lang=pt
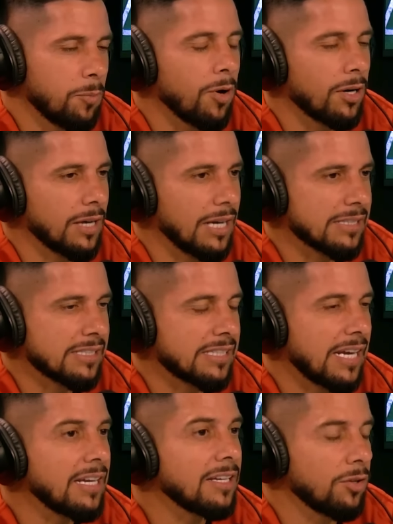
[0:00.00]
moro a
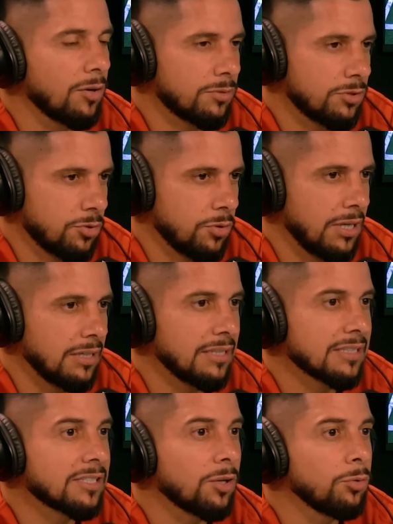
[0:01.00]
100 quilômetros de Goiânia,
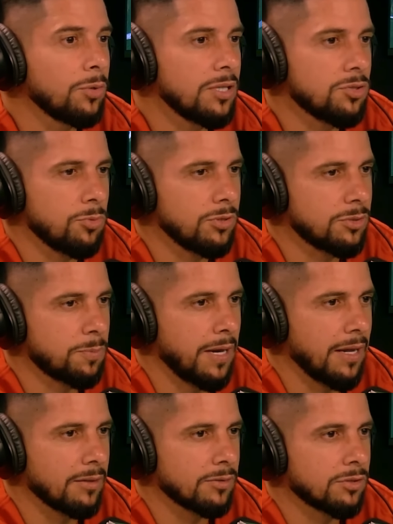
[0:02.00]
São Luís de Montes
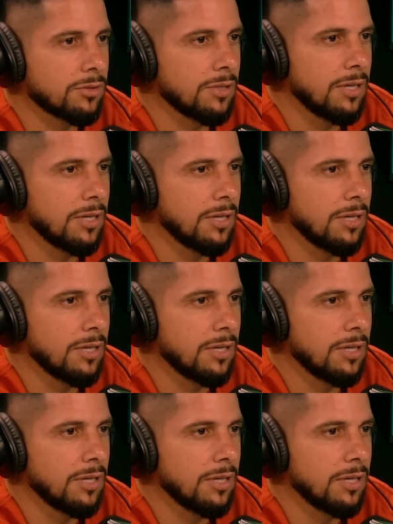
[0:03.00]
Belos. É,